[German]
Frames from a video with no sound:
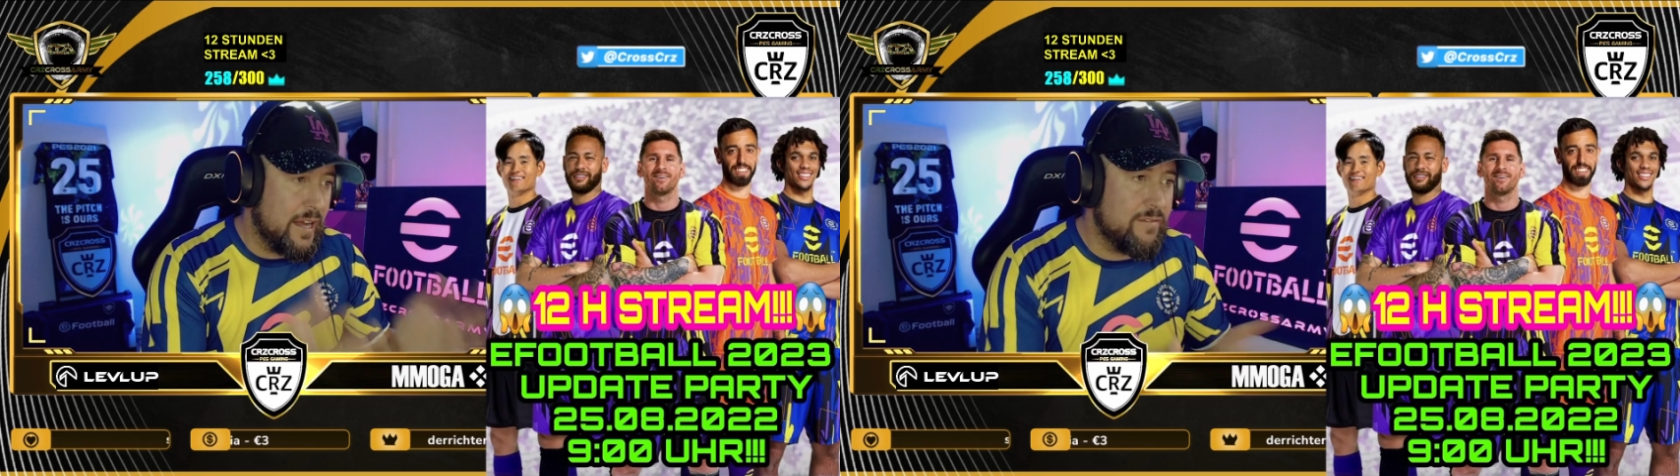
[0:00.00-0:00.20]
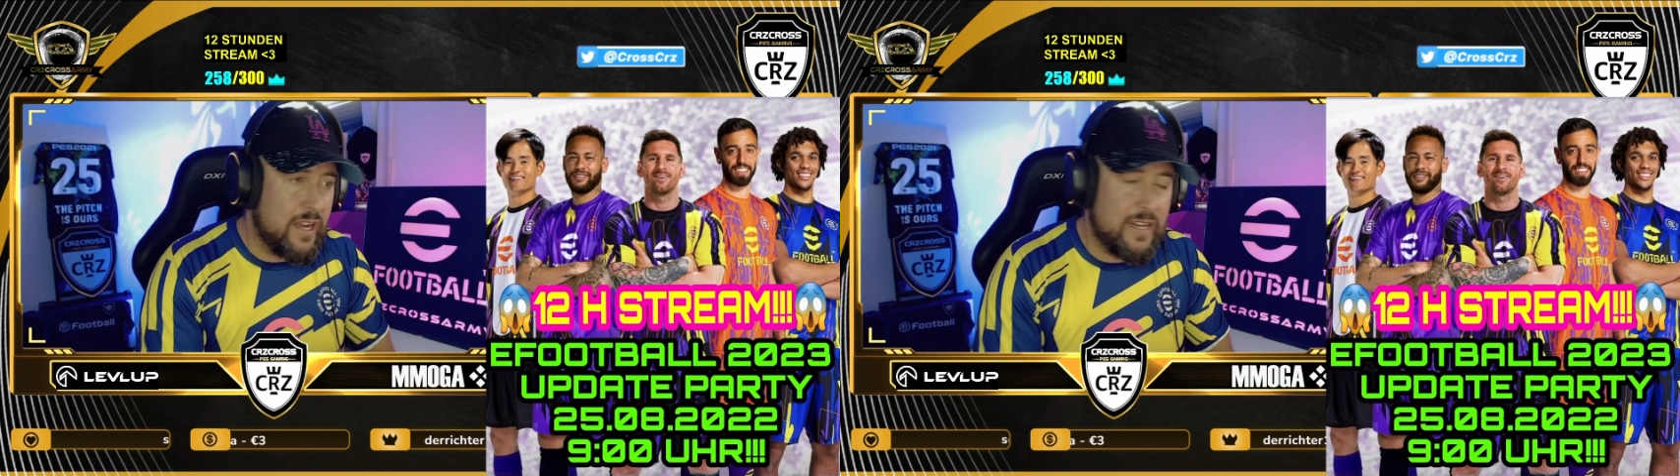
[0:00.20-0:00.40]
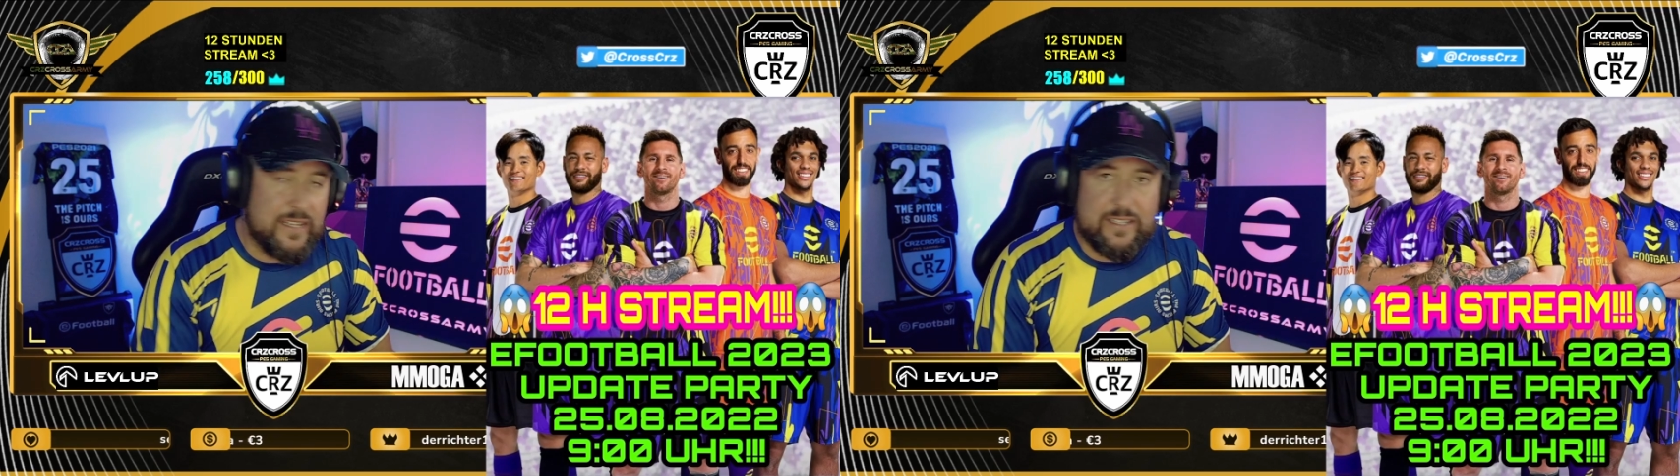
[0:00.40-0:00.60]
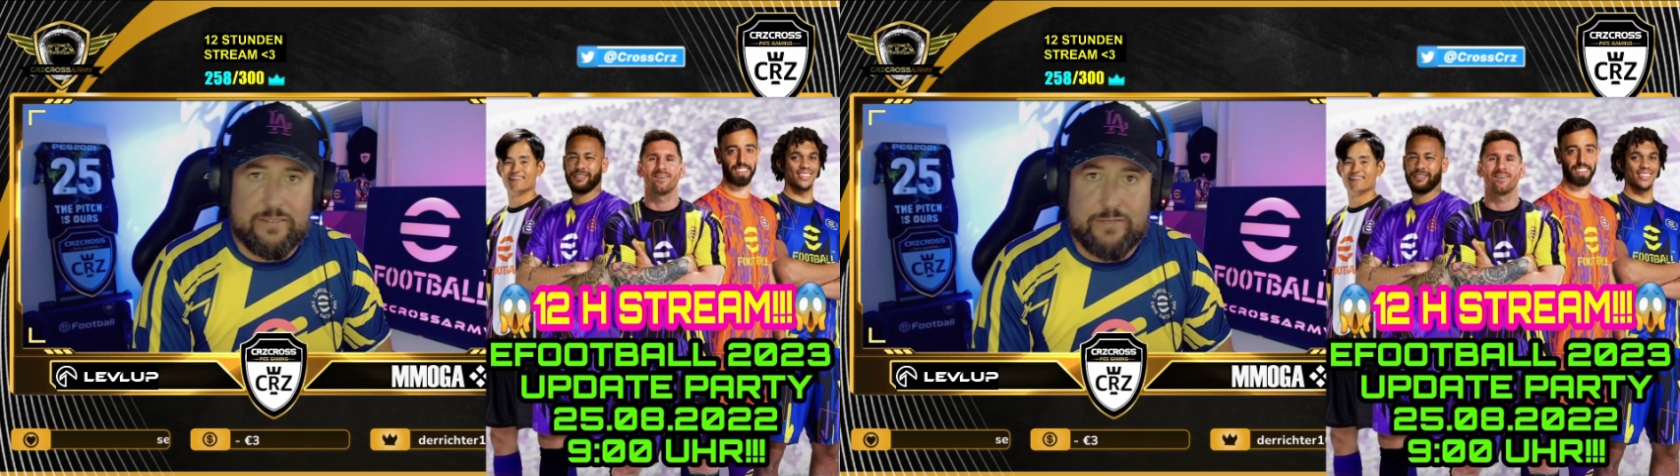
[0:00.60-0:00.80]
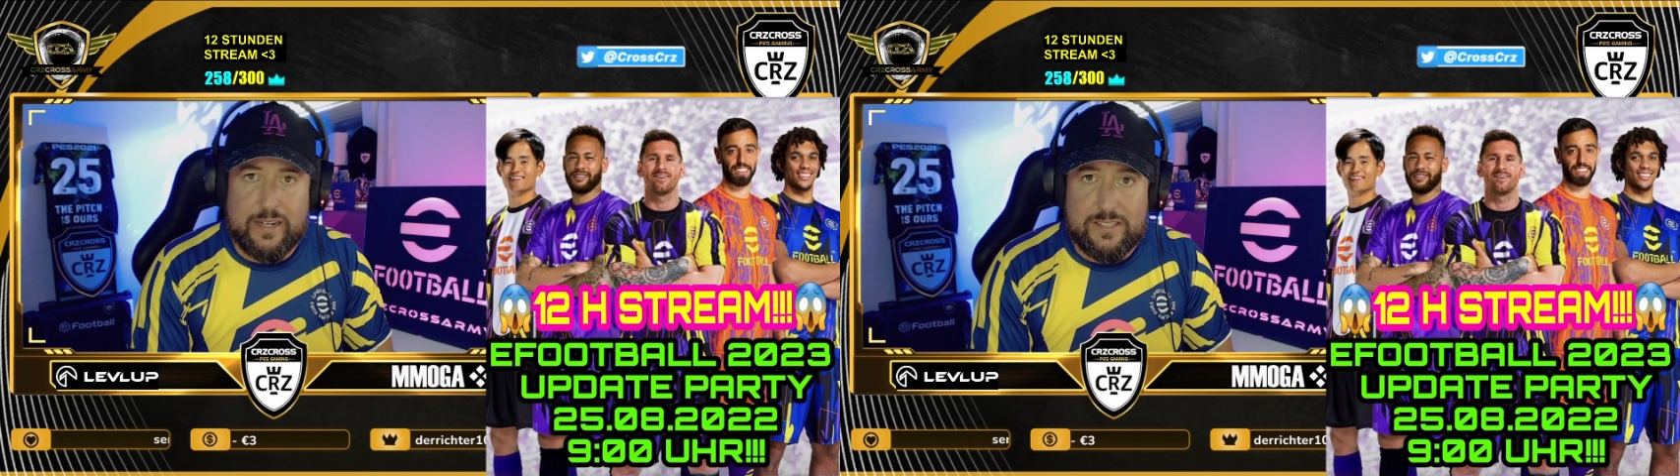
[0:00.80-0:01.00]
langweiligen
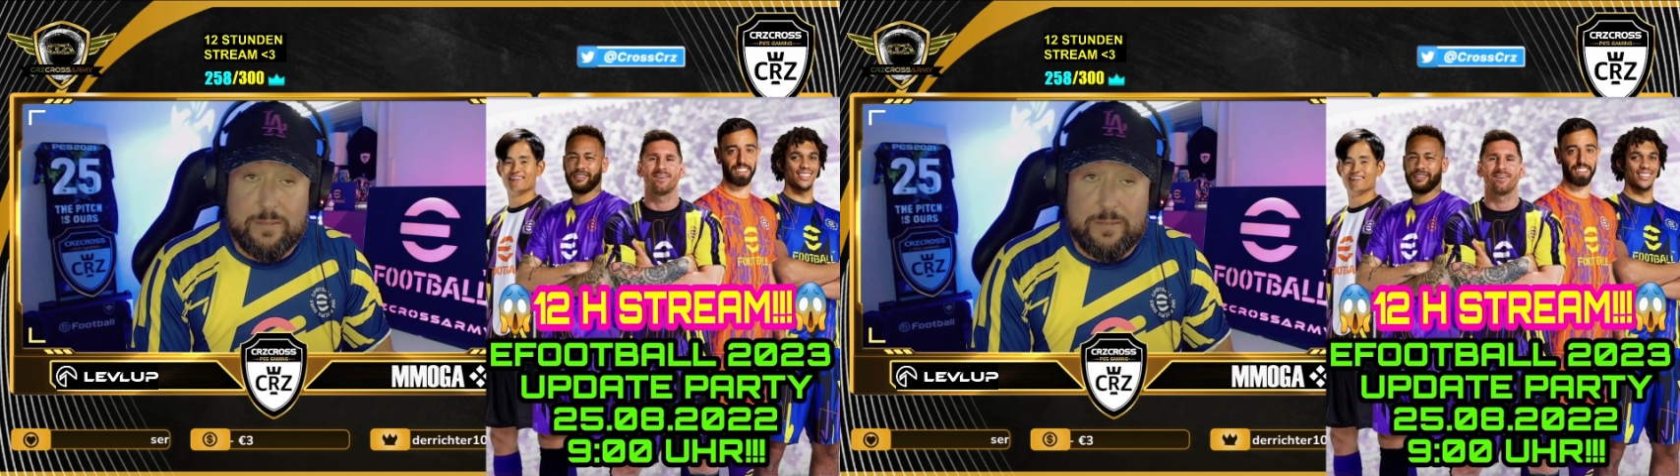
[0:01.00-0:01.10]
Events.